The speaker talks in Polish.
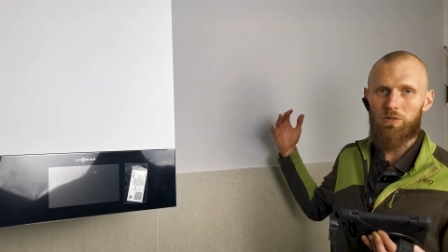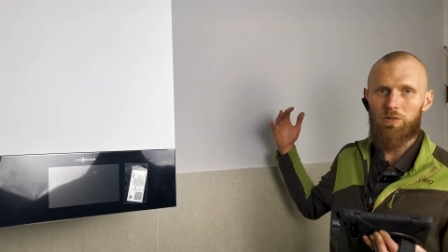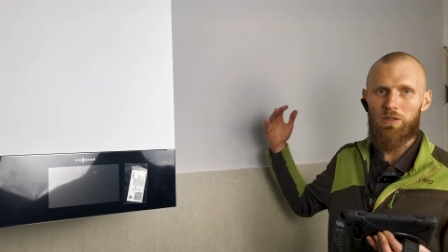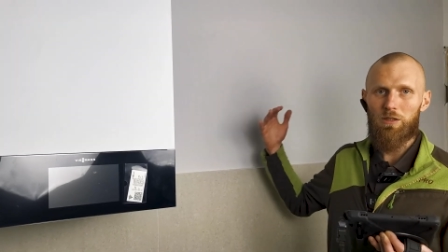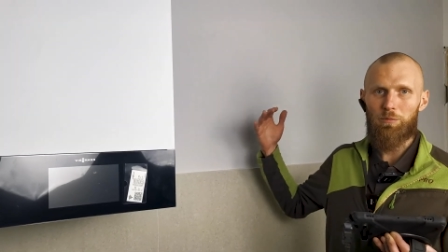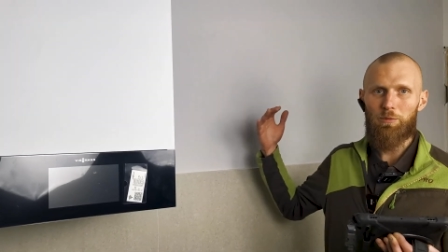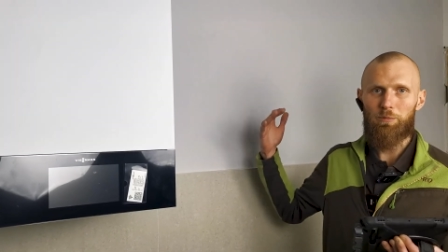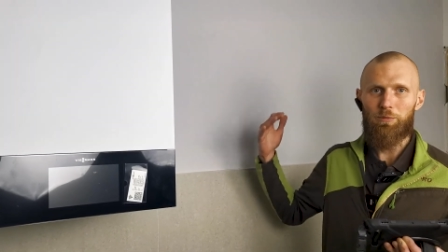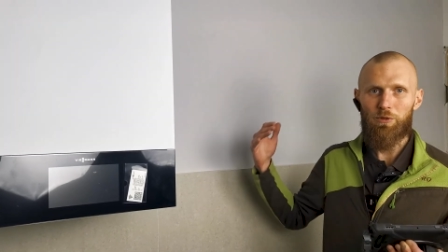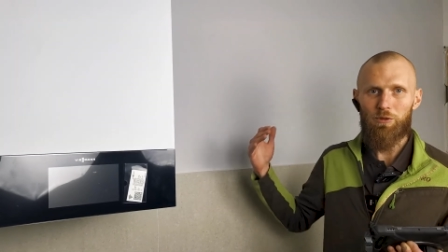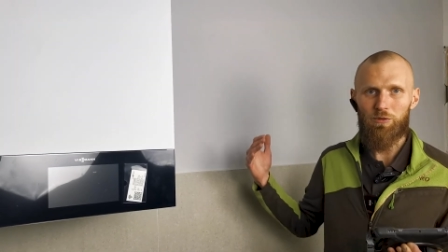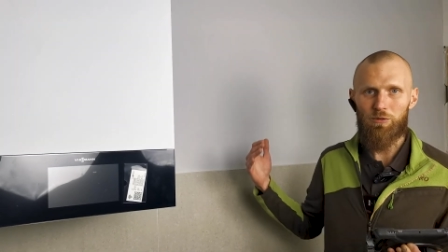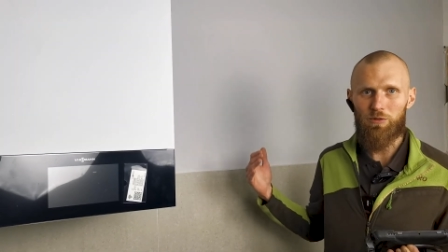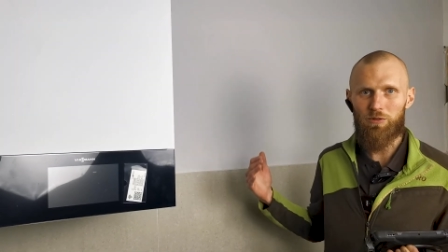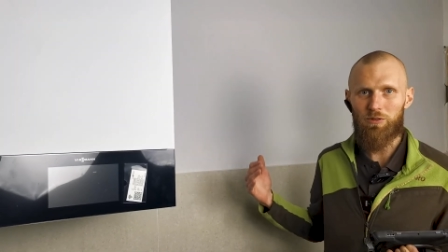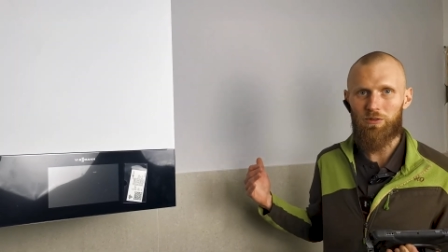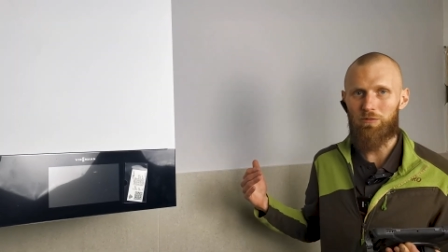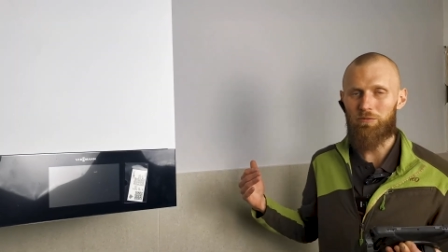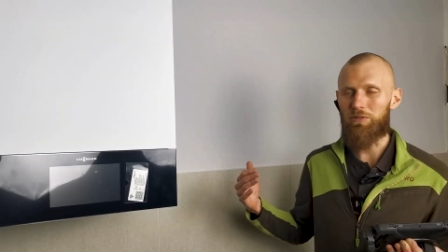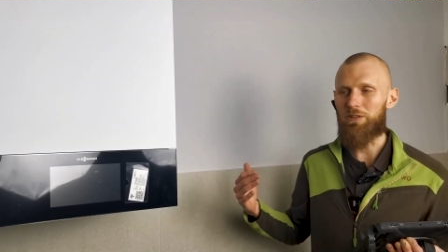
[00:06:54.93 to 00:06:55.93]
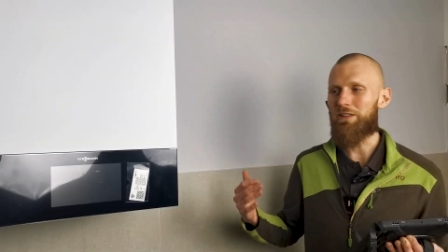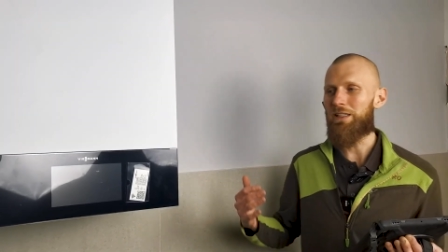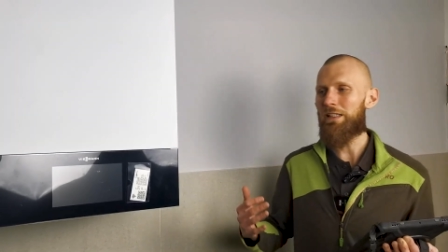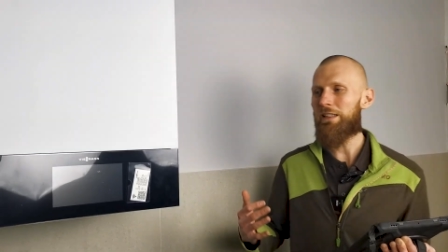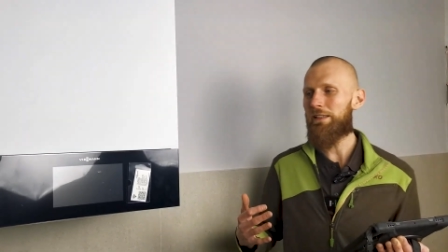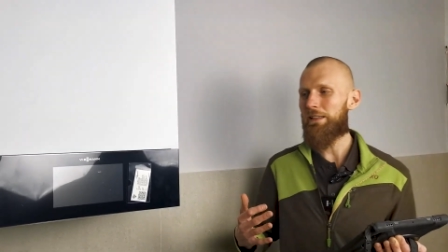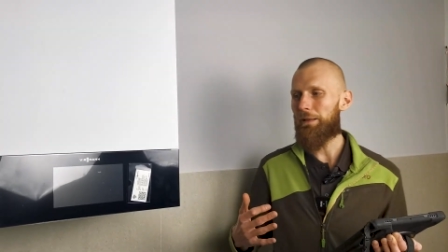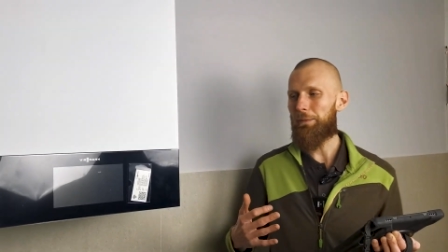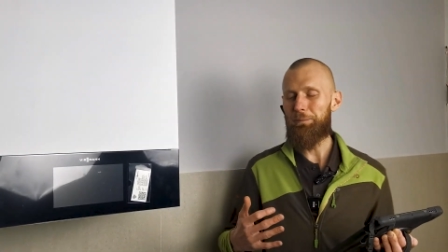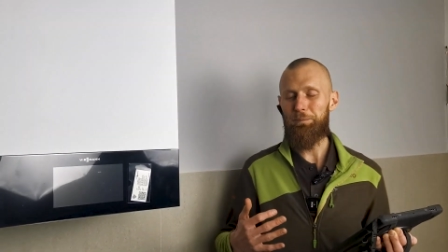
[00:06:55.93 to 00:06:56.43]
które po prostu są
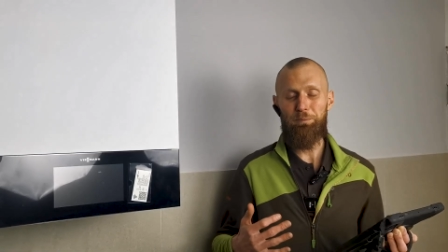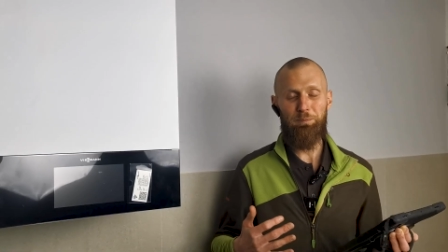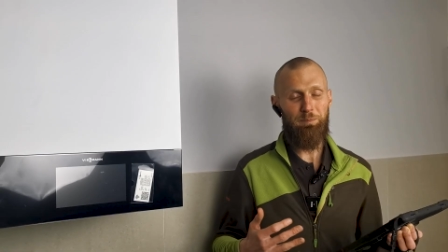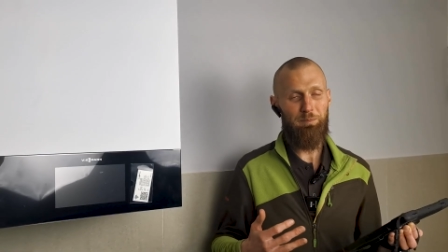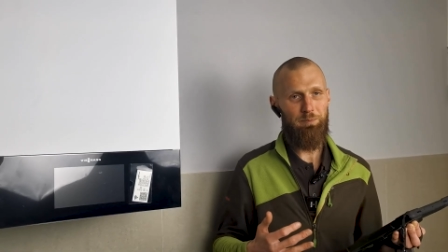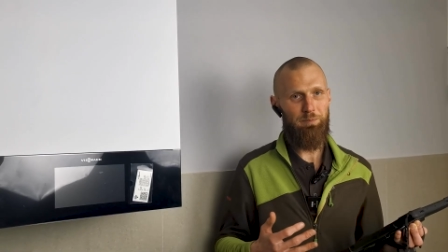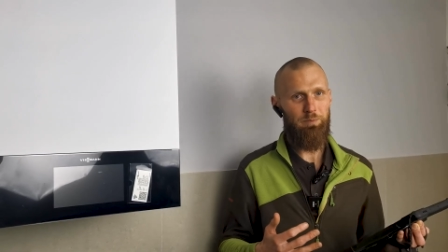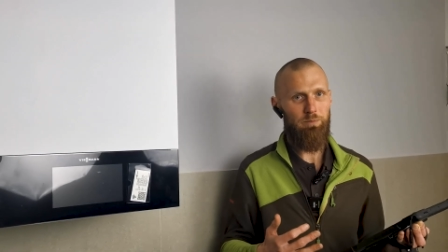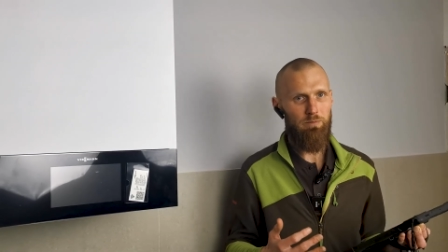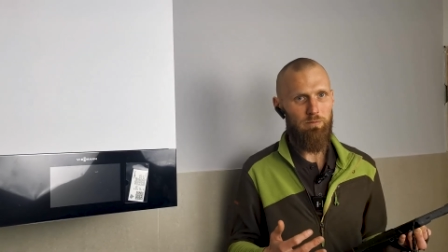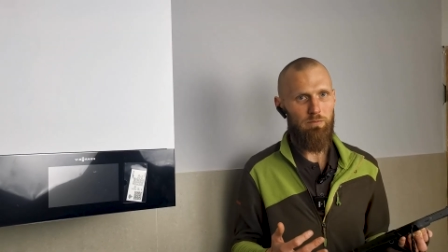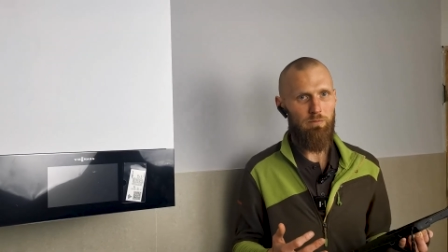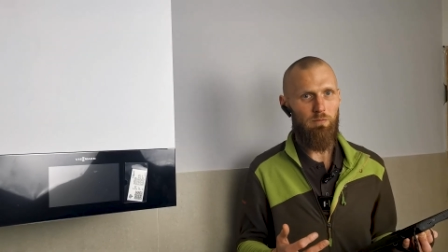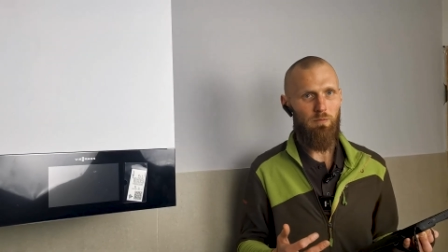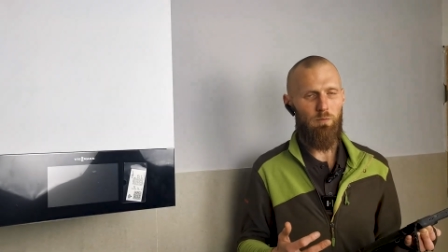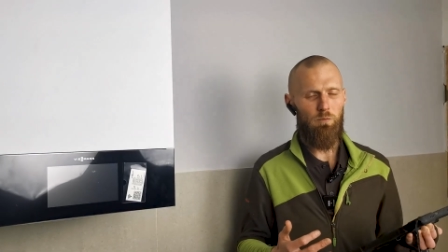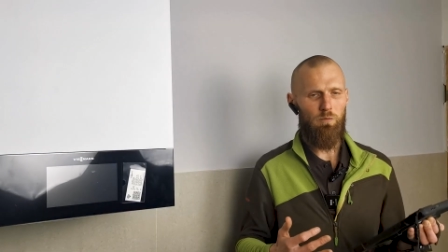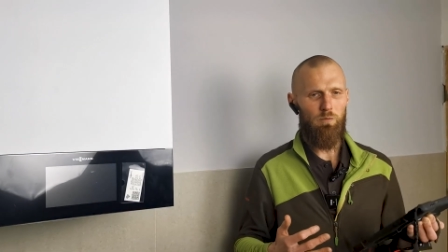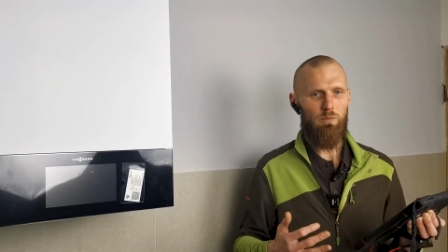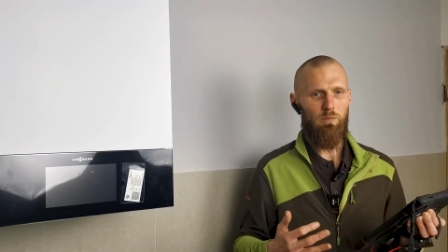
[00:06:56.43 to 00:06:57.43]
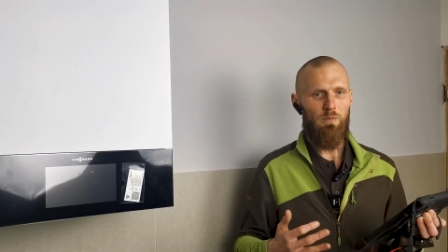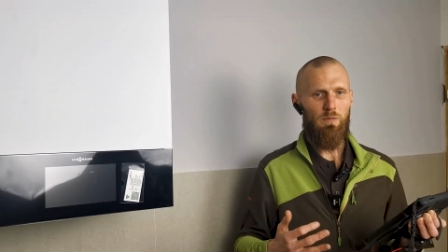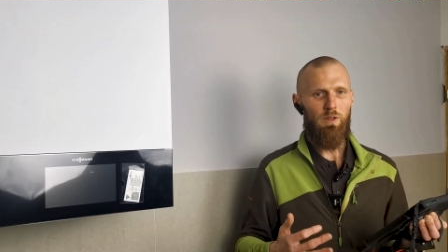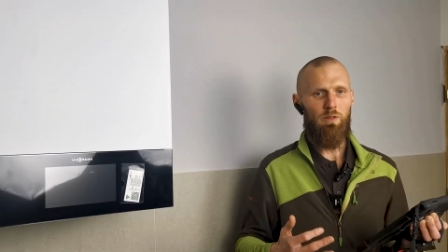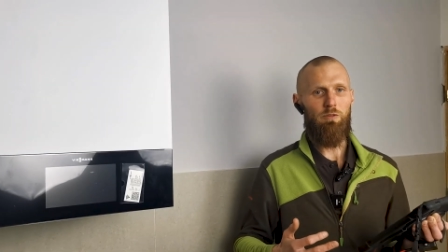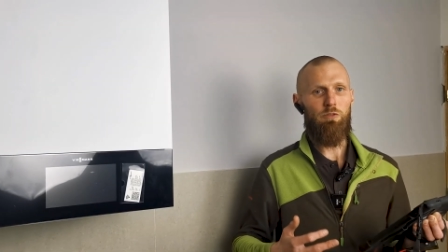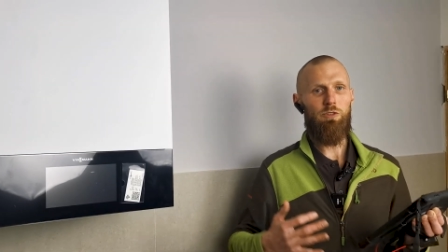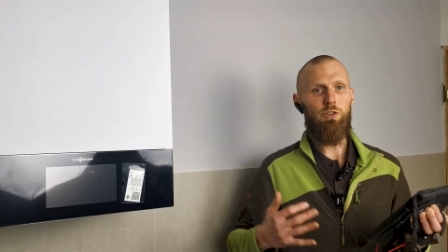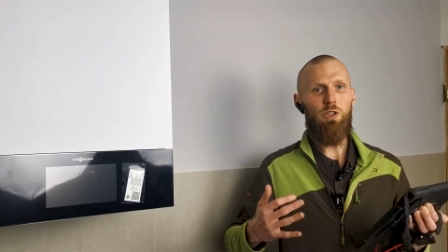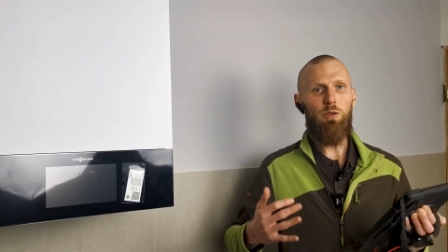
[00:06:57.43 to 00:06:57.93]
finalnie
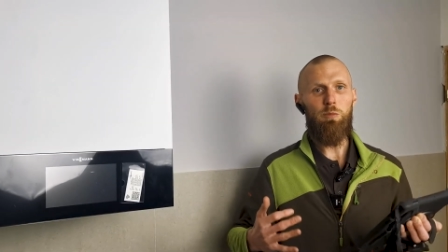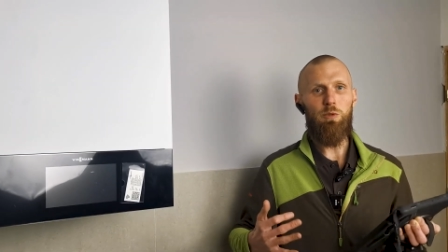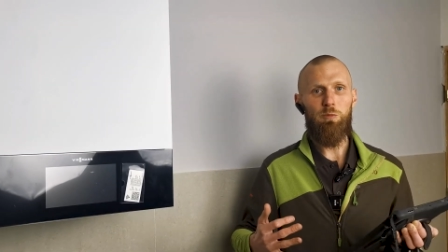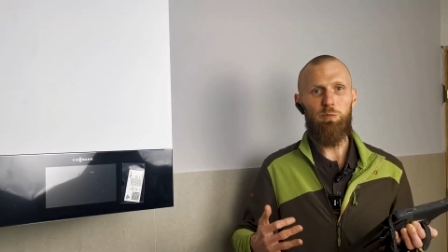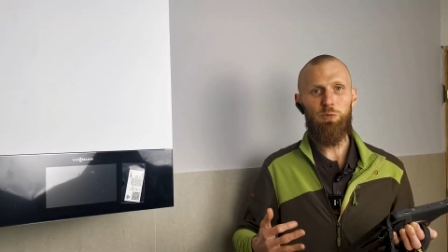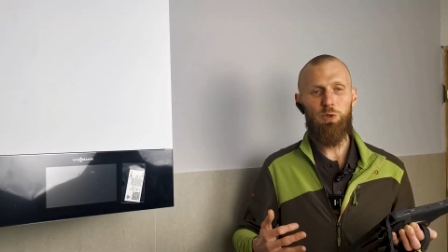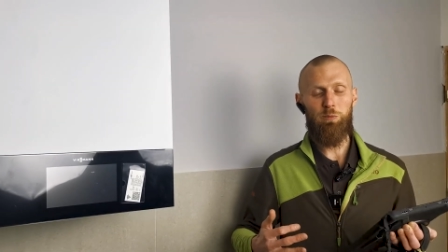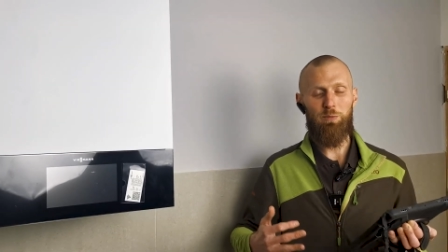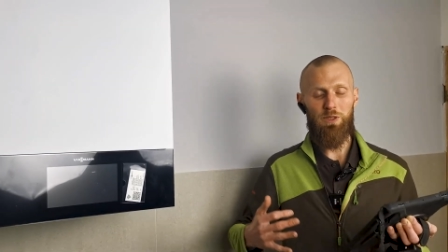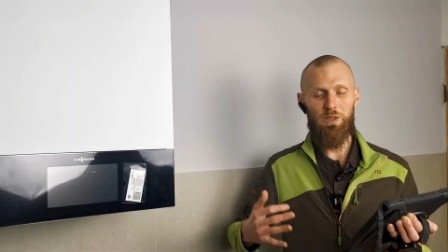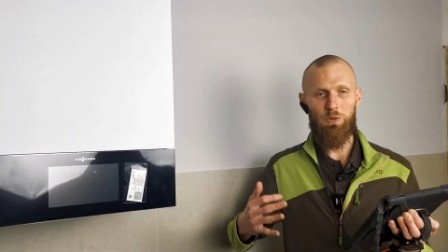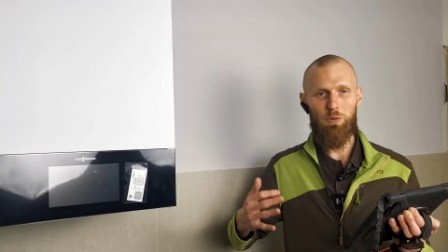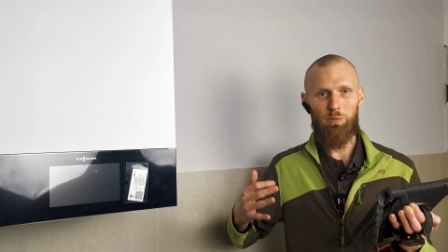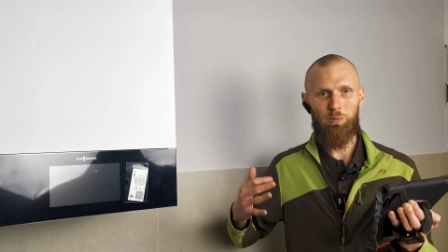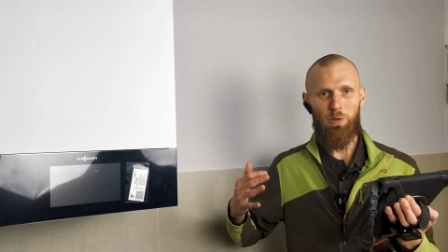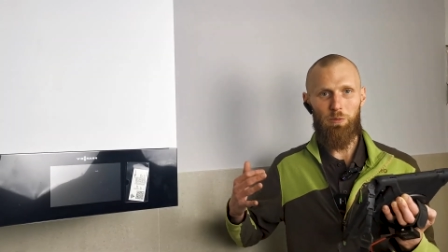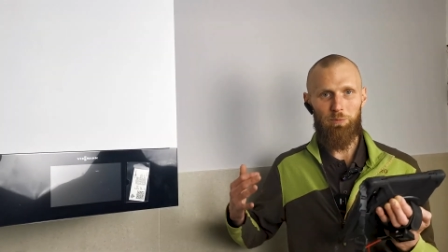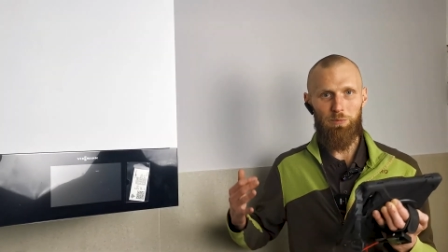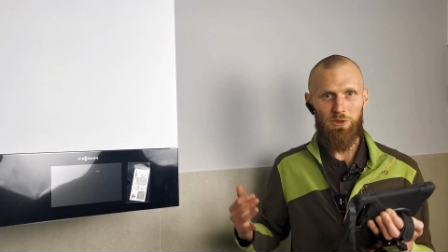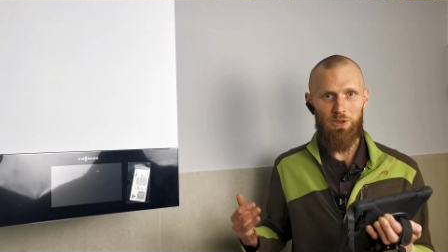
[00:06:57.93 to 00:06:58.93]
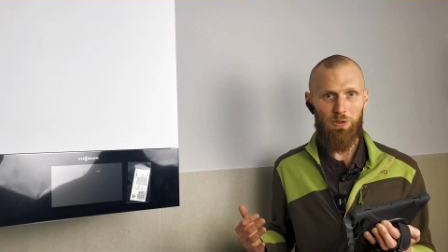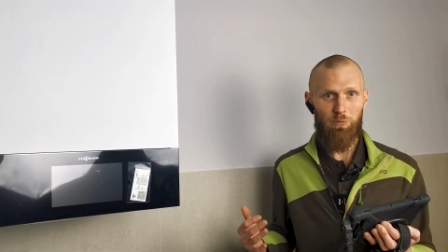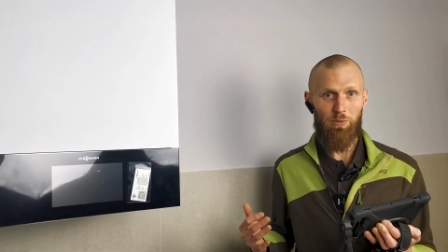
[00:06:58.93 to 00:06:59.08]
w domu w przypadku pompy